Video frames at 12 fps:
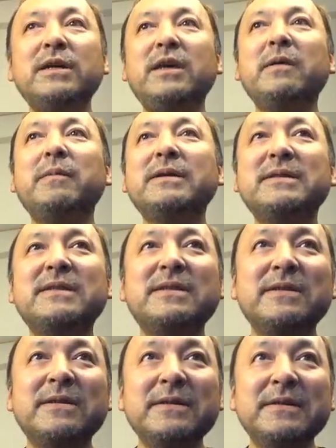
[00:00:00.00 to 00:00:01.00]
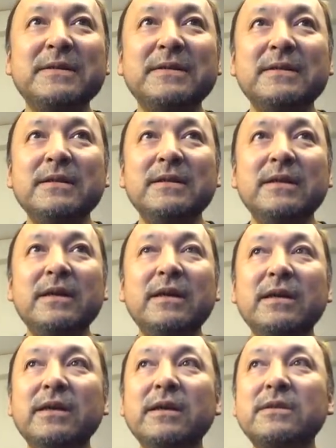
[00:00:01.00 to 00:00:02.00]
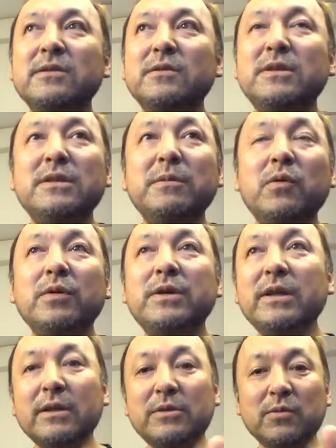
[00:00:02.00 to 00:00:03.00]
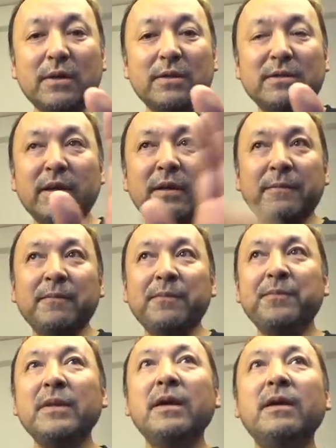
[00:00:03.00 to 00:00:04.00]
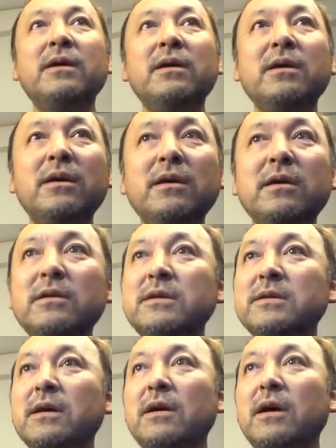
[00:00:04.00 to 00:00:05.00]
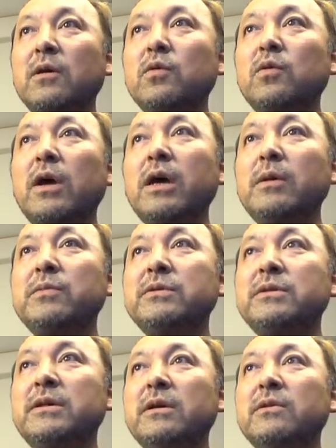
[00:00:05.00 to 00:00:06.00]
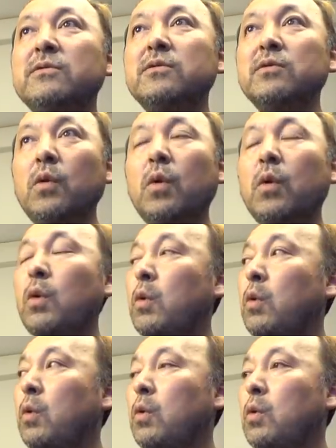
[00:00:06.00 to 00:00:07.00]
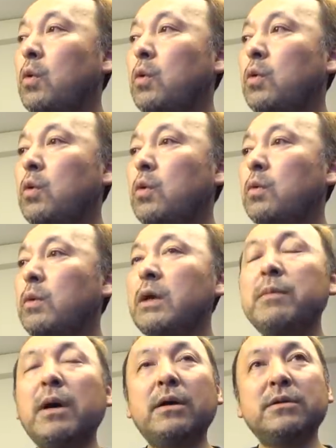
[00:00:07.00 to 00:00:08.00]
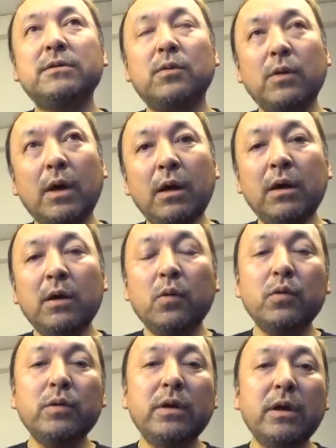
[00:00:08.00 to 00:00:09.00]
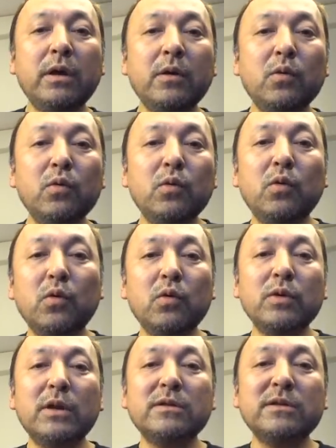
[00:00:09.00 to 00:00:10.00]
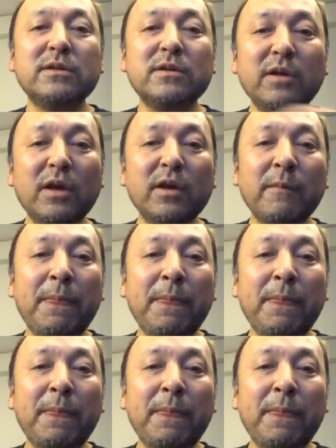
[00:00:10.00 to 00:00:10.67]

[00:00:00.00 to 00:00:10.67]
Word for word: 消えますえー、すぐに全部消えた状態ですね。えー、ですからこのライブシェルと YMAX とかこれでこの何て言うんですかね